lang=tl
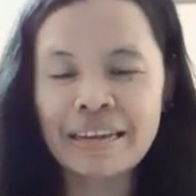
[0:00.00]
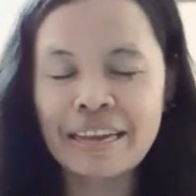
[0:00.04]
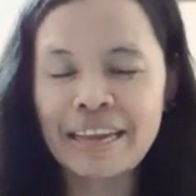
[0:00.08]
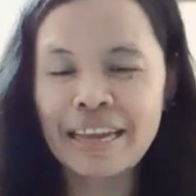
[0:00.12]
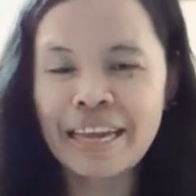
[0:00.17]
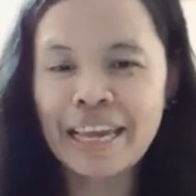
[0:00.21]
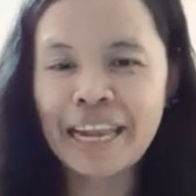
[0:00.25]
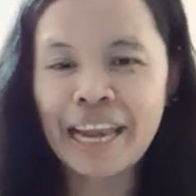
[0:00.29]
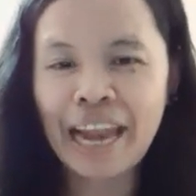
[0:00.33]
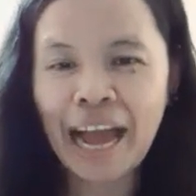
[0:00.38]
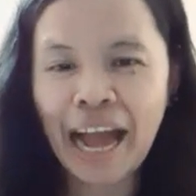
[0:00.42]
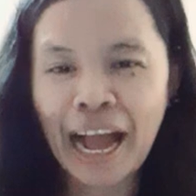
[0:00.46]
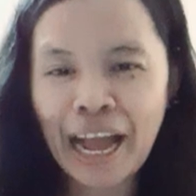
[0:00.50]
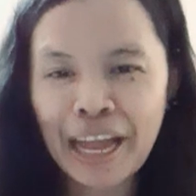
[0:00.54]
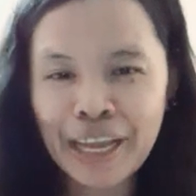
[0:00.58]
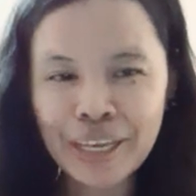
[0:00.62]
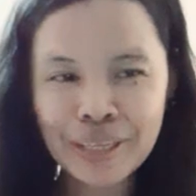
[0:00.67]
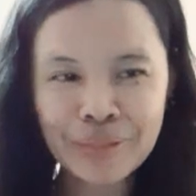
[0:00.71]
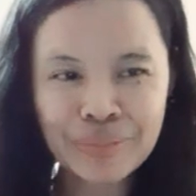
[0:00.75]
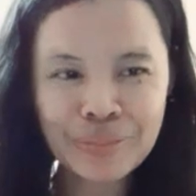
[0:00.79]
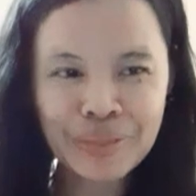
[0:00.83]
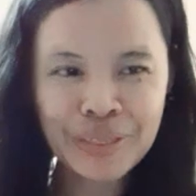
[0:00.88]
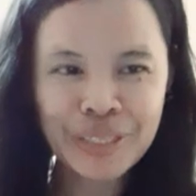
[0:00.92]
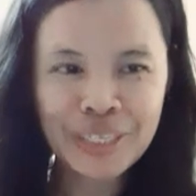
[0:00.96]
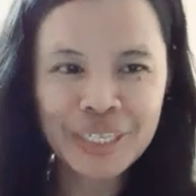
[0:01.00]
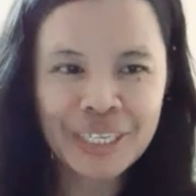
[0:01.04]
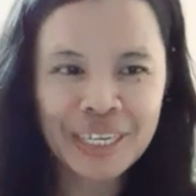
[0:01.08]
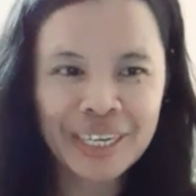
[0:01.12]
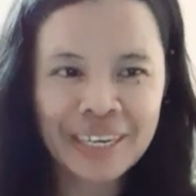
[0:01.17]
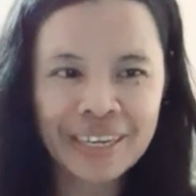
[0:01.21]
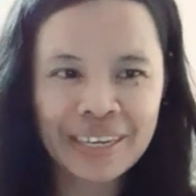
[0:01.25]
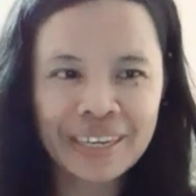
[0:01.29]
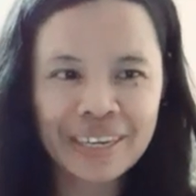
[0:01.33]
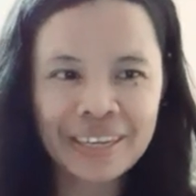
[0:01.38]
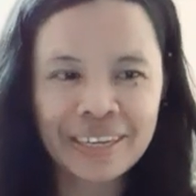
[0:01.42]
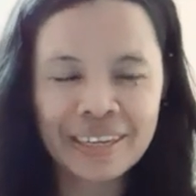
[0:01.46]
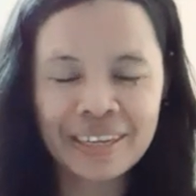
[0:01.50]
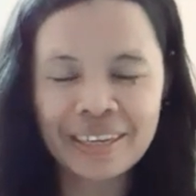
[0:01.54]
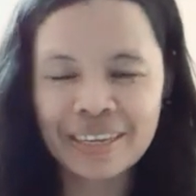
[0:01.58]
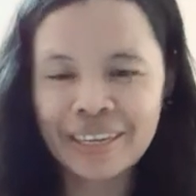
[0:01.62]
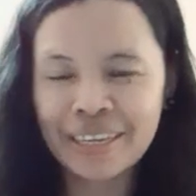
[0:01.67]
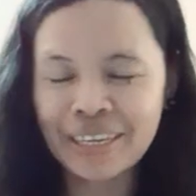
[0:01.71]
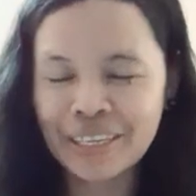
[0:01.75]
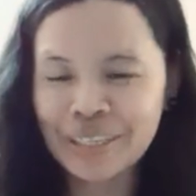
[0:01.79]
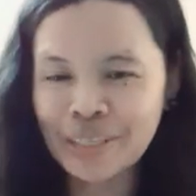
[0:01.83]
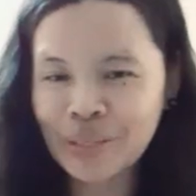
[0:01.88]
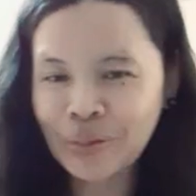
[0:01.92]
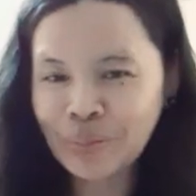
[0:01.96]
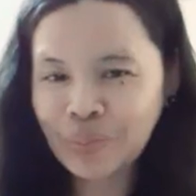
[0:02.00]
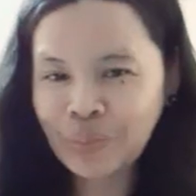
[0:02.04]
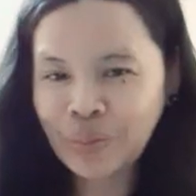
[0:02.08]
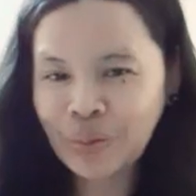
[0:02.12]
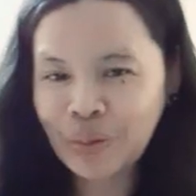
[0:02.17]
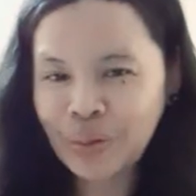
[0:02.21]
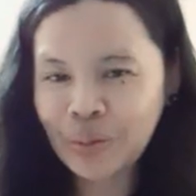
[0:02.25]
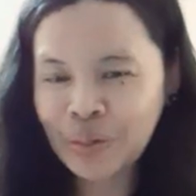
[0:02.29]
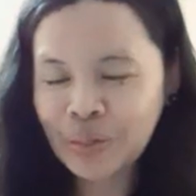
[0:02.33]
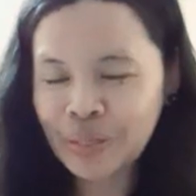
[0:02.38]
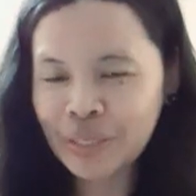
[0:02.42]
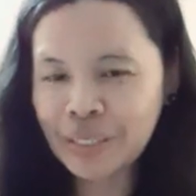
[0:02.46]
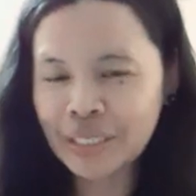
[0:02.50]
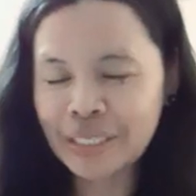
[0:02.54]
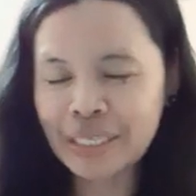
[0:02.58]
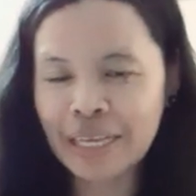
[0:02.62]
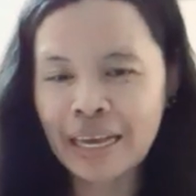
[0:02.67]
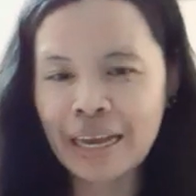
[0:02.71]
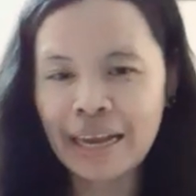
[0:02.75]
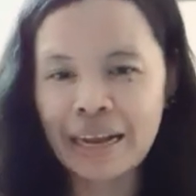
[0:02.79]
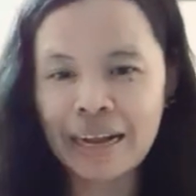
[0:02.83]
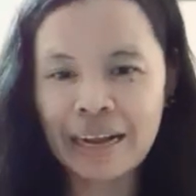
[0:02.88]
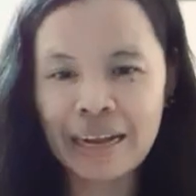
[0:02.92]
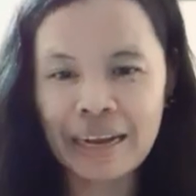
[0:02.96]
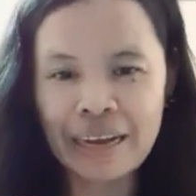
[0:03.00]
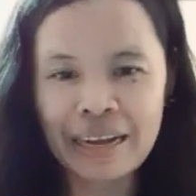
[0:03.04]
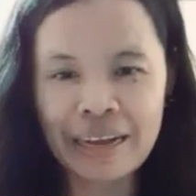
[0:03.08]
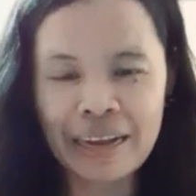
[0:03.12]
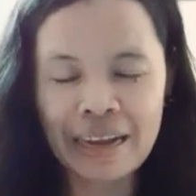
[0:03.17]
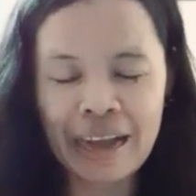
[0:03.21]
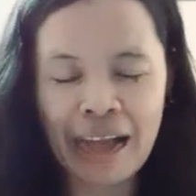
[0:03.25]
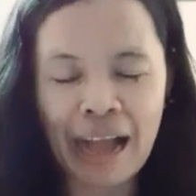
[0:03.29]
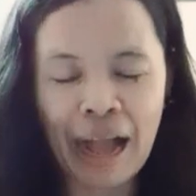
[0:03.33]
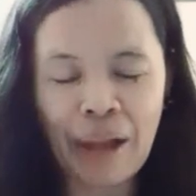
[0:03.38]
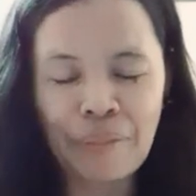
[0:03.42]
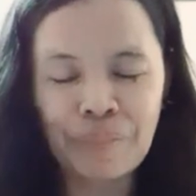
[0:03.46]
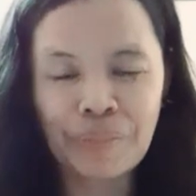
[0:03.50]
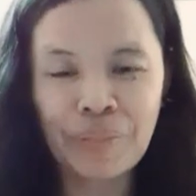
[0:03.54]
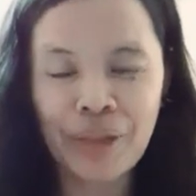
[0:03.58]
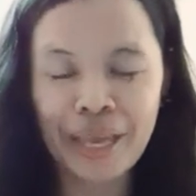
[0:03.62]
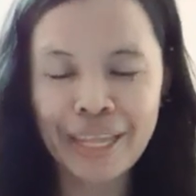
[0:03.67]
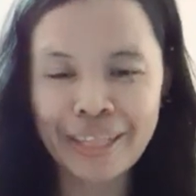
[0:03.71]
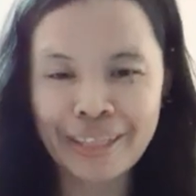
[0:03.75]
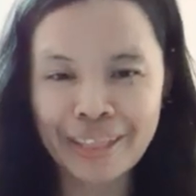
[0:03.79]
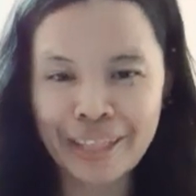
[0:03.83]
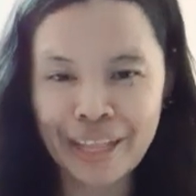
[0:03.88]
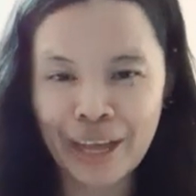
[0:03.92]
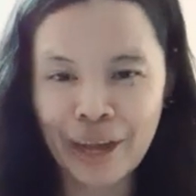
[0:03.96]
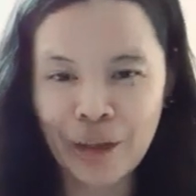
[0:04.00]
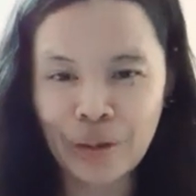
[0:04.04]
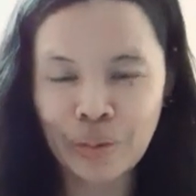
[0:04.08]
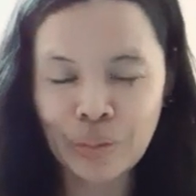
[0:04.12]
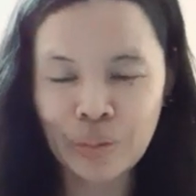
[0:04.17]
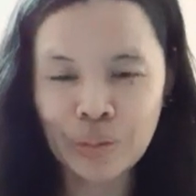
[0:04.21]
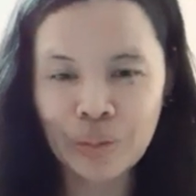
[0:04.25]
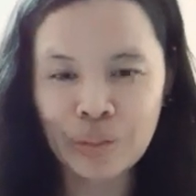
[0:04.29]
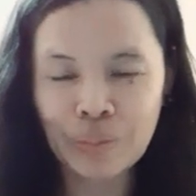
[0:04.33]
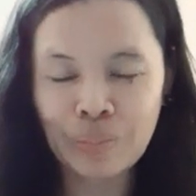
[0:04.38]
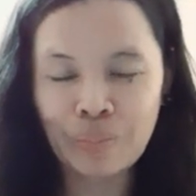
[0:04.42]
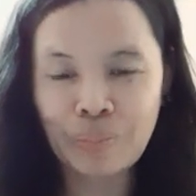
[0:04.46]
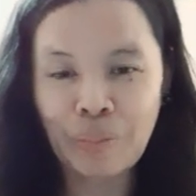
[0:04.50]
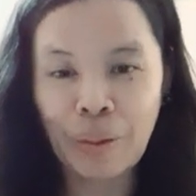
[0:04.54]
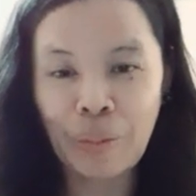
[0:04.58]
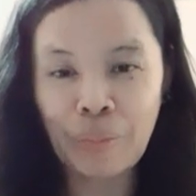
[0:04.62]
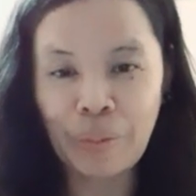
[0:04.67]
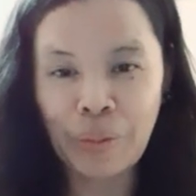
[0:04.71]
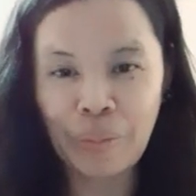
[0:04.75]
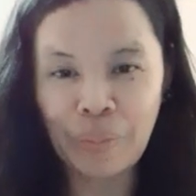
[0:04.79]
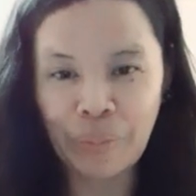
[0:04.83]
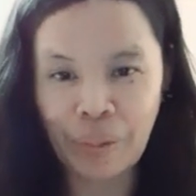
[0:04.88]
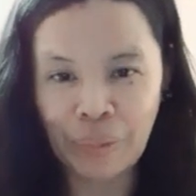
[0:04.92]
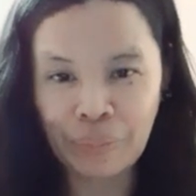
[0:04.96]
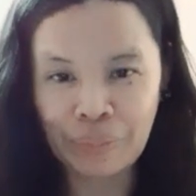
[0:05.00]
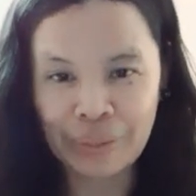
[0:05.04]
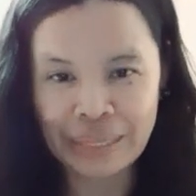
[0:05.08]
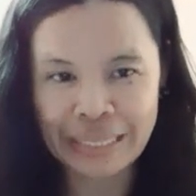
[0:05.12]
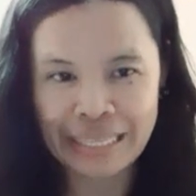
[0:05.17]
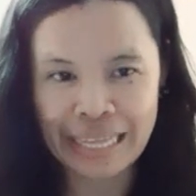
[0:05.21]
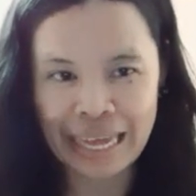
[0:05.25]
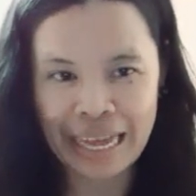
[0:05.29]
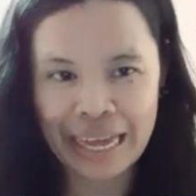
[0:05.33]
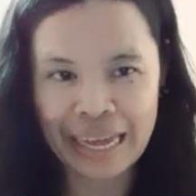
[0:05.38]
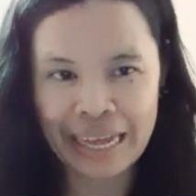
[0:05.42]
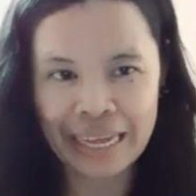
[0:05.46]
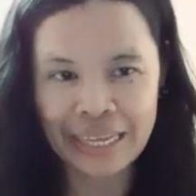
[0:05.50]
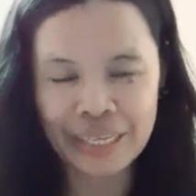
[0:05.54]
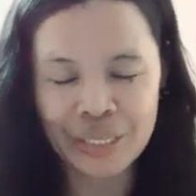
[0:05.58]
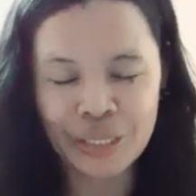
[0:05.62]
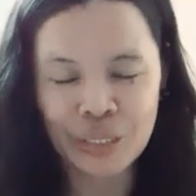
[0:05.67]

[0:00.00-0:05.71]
hilain mo siya, tapos uh, up and down, pababa pataas.